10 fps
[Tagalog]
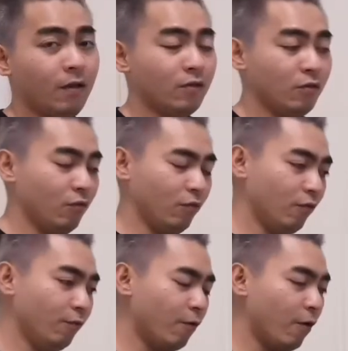So
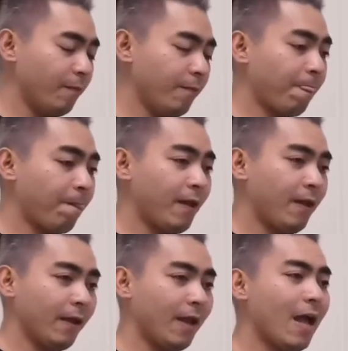yung form,
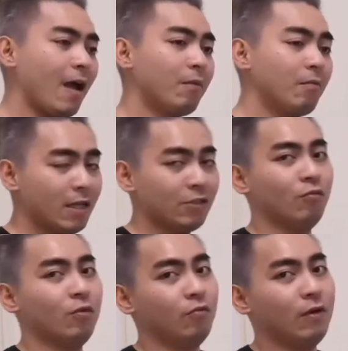kailangan mo master
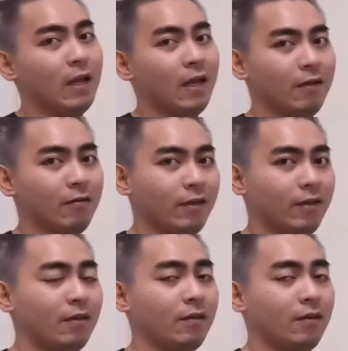mo muna yan. Okay?